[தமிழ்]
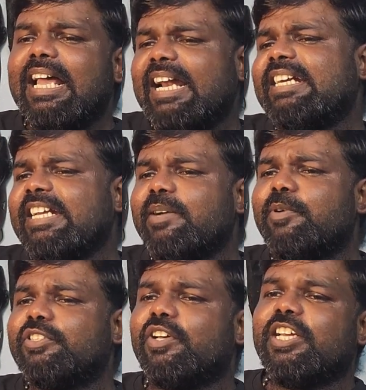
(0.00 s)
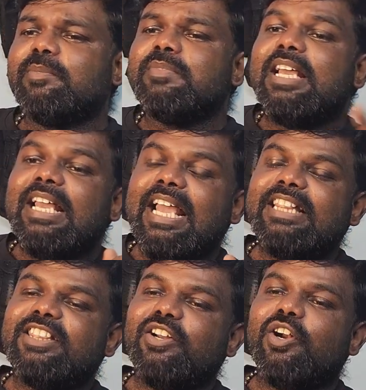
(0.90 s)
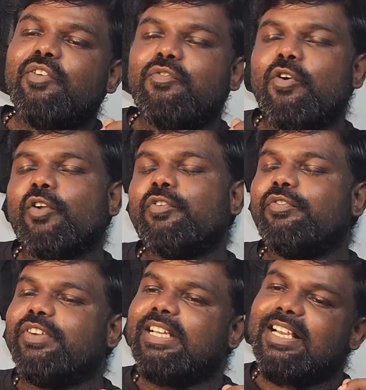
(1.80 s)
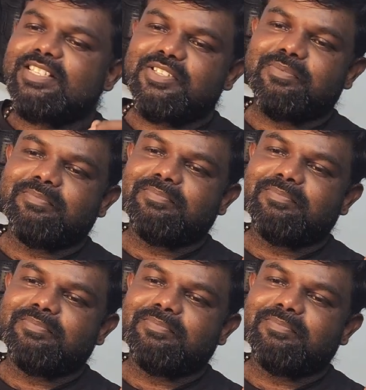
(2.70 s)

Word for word: எலக்ட்ரிக்கை பொறுத்த வரைக்கும் ஏத்தரோட ஃபோர் ஃபிஃப்டி எக்ஸும்